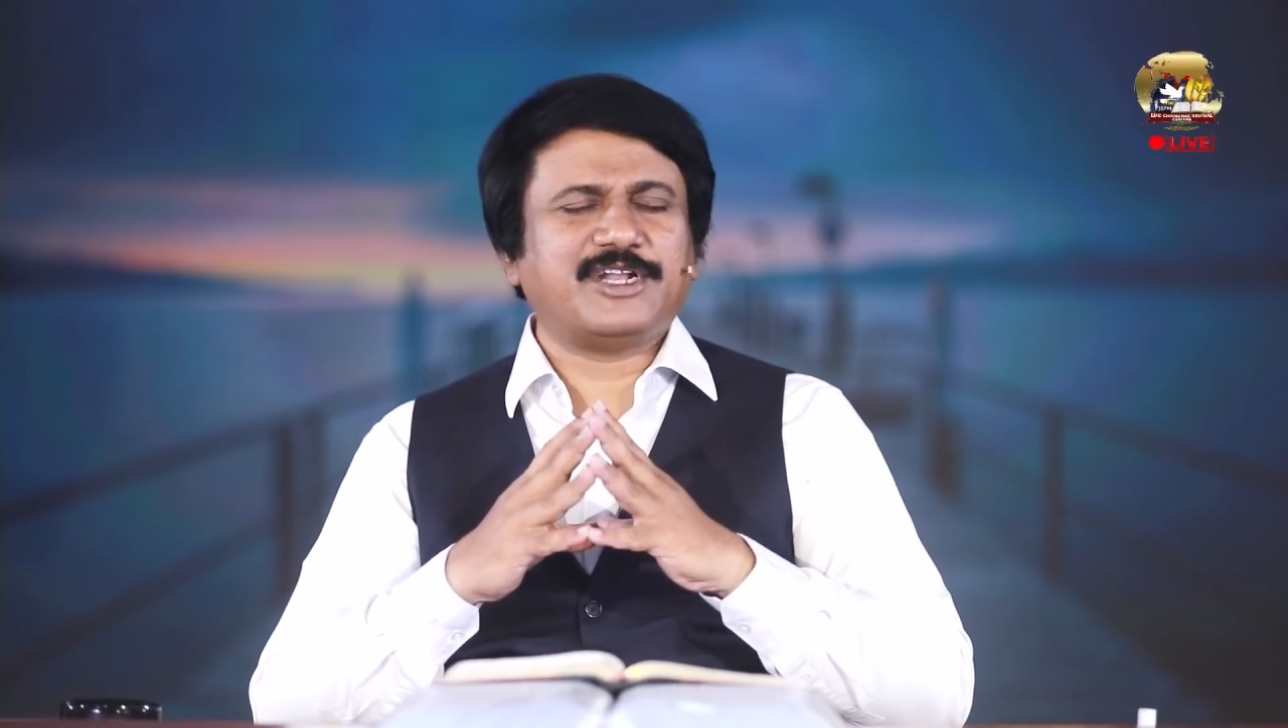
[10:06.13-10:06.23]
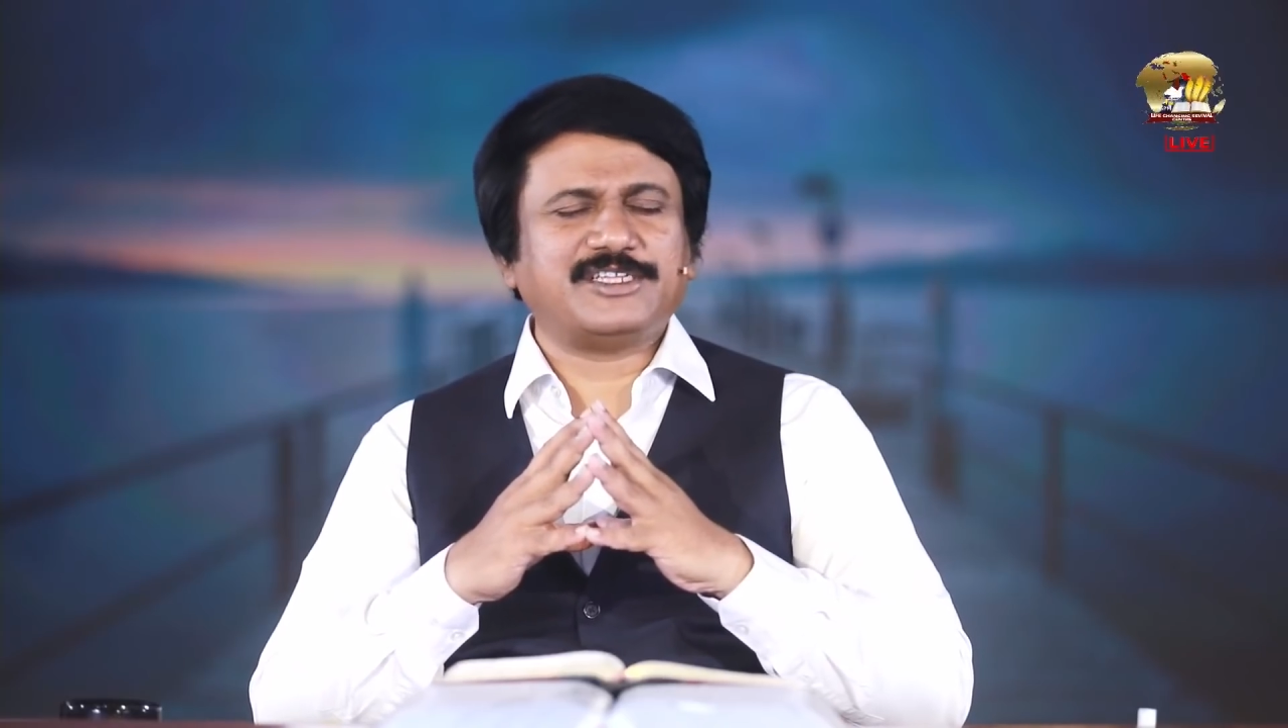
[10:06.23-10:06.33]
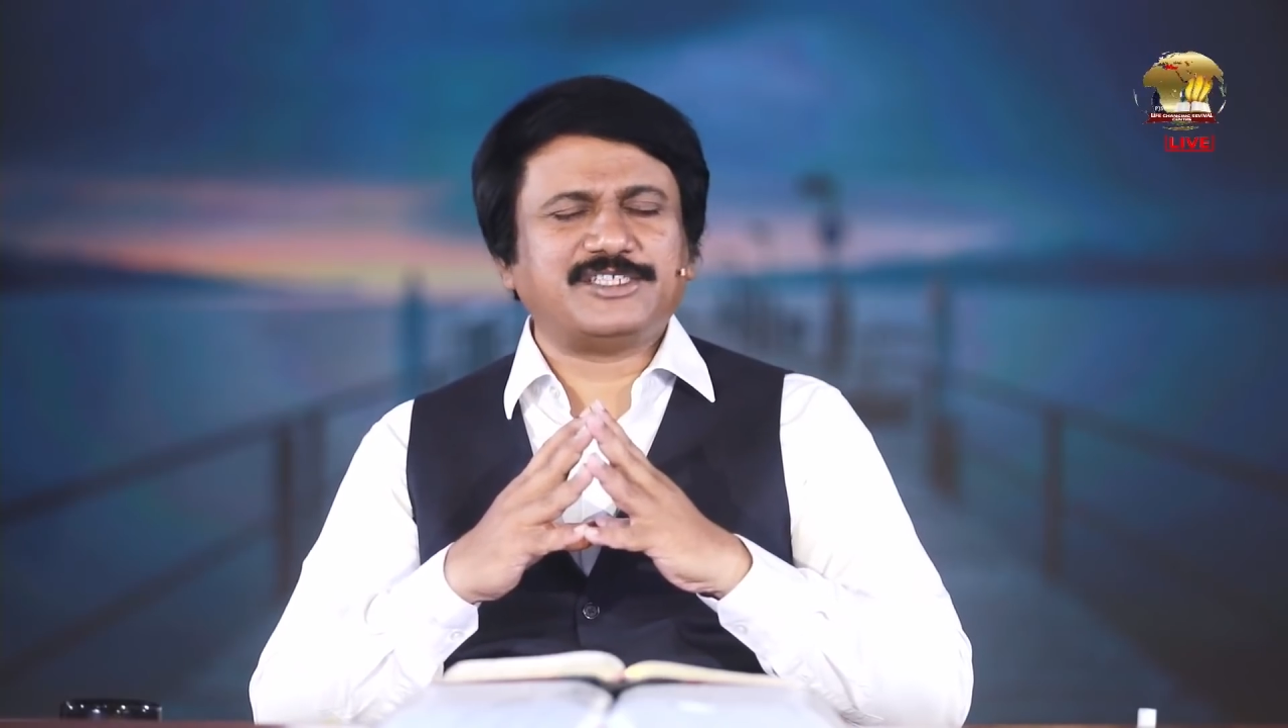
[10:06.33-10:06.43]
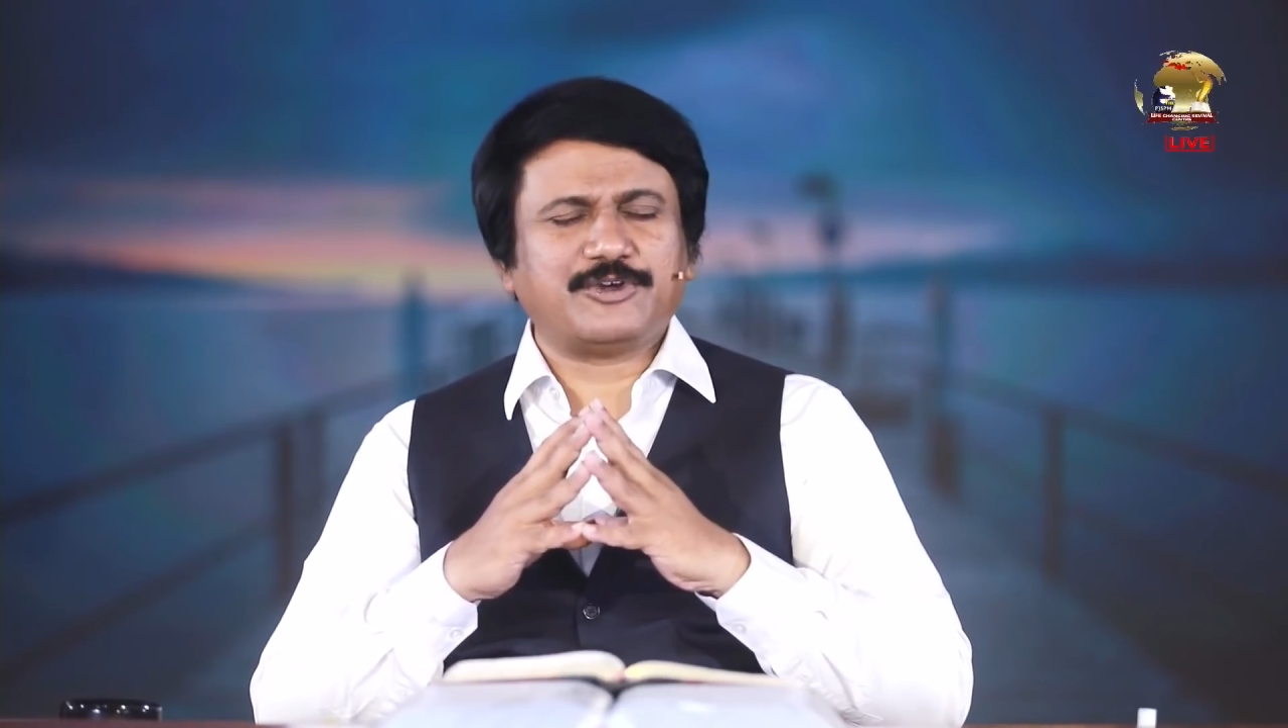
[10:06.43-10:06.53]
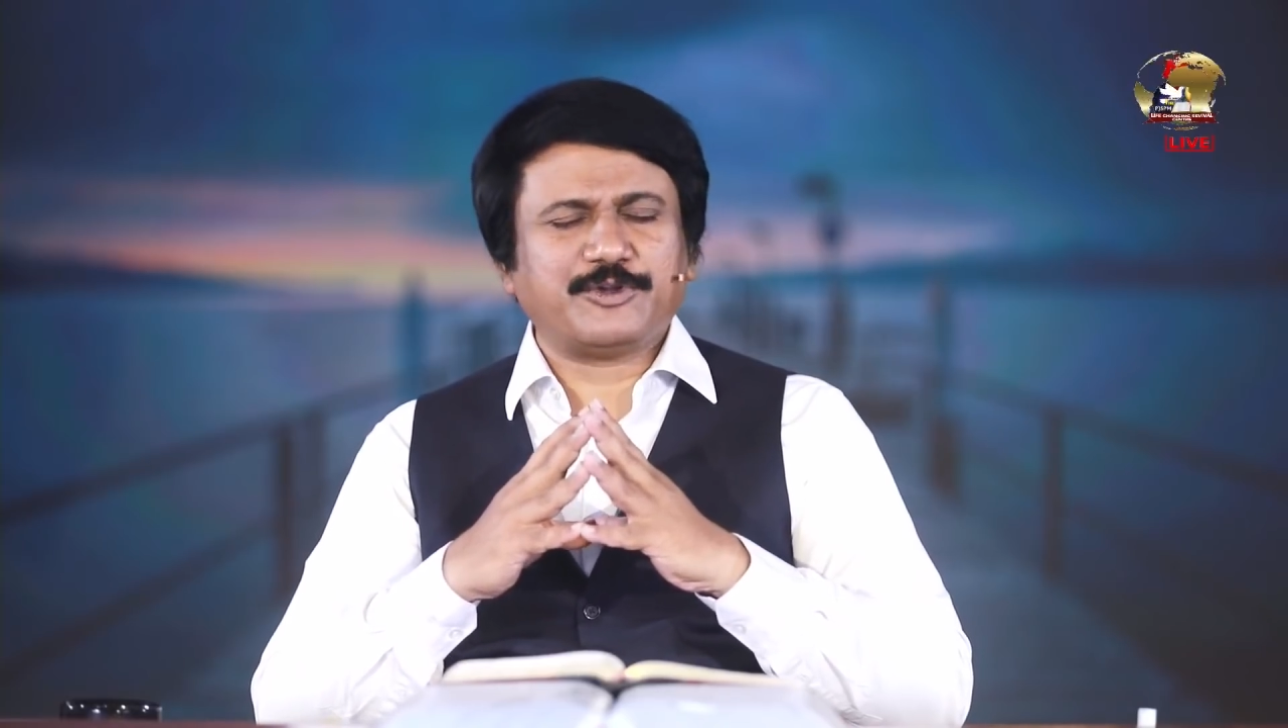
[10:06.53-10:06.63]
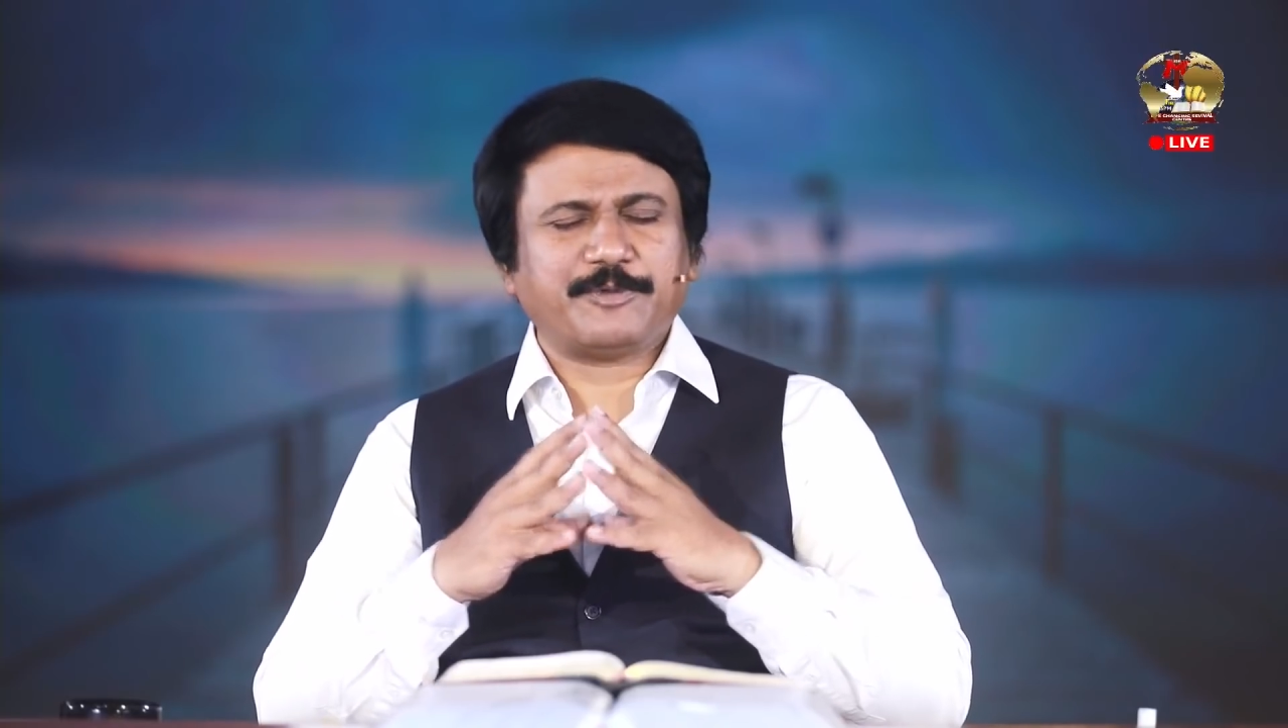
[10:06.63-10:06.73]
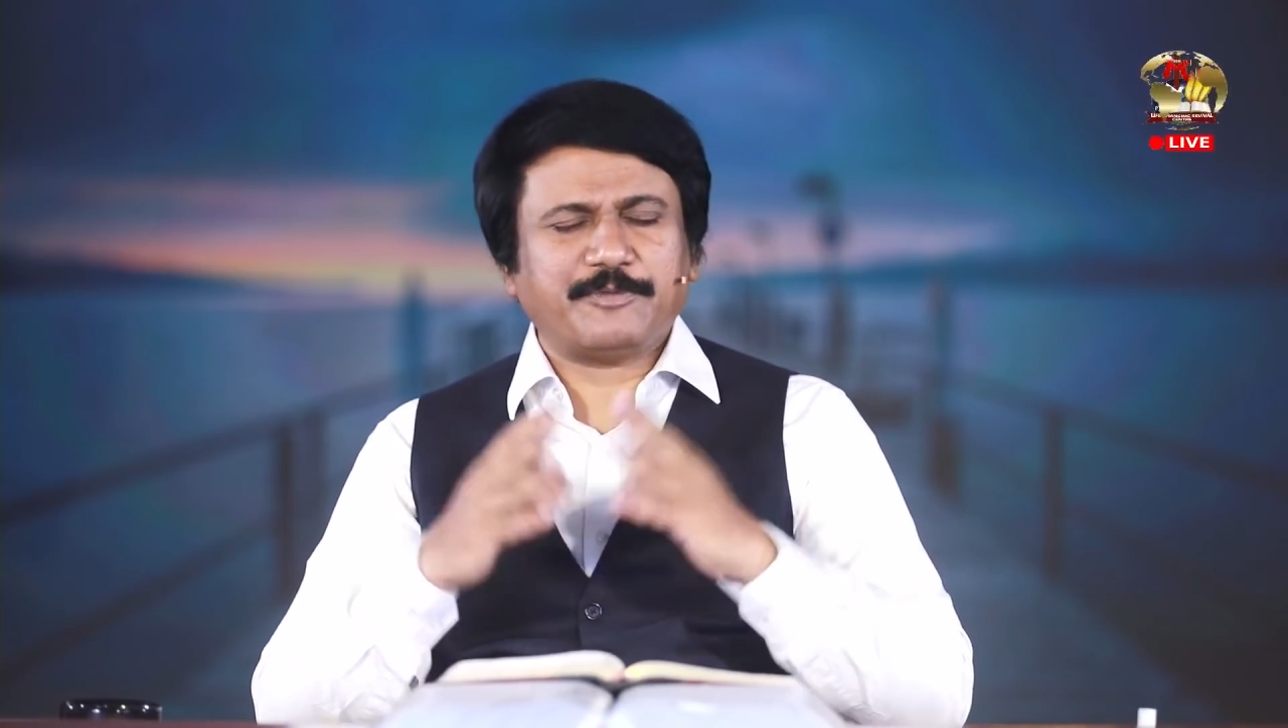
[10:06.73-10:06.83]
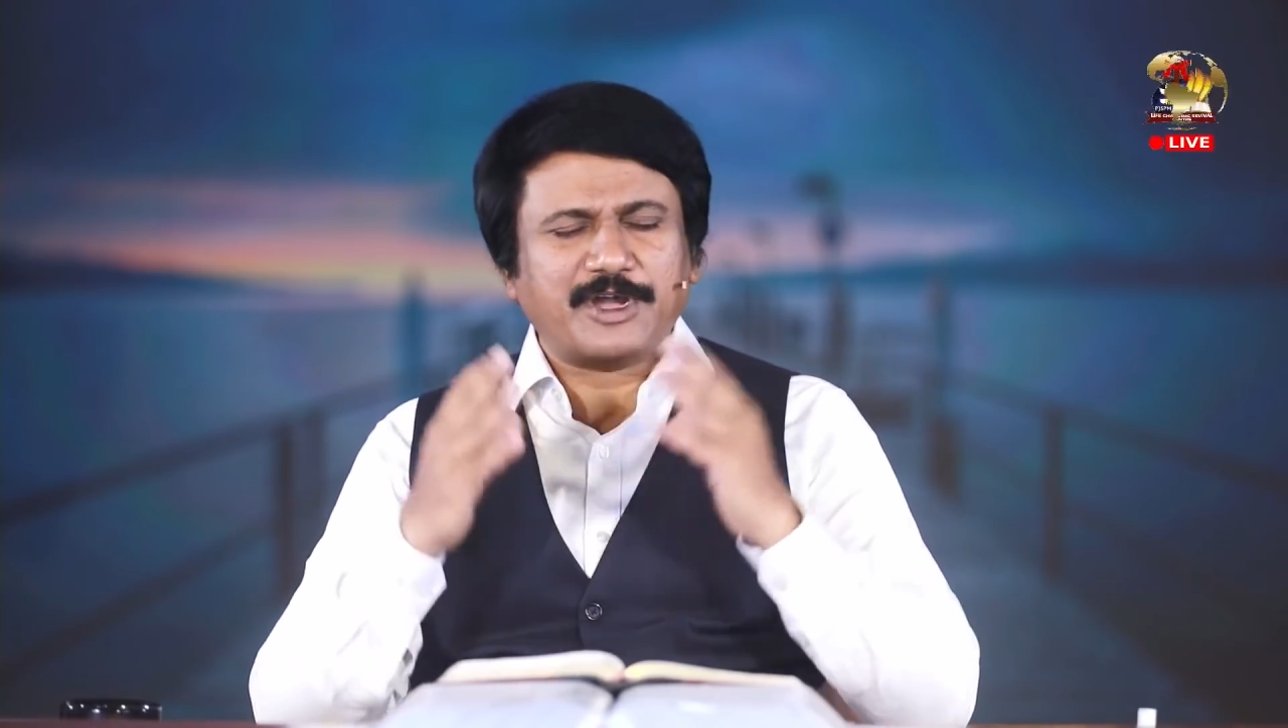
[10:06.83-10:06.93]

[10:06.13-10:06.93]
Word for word: నడిచే కృప